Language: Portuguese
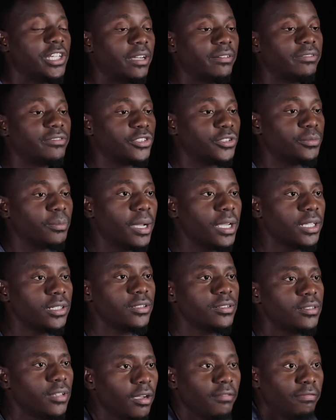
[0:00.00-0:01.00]
chaves,
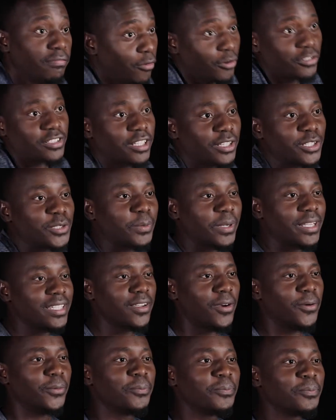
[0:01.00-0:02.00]
mas é força de
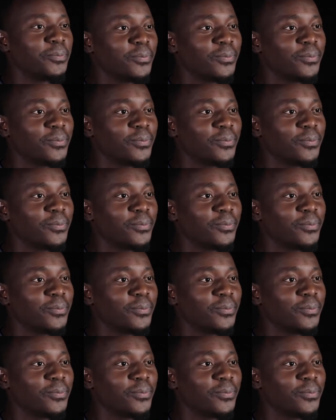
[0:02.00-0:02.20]
expressão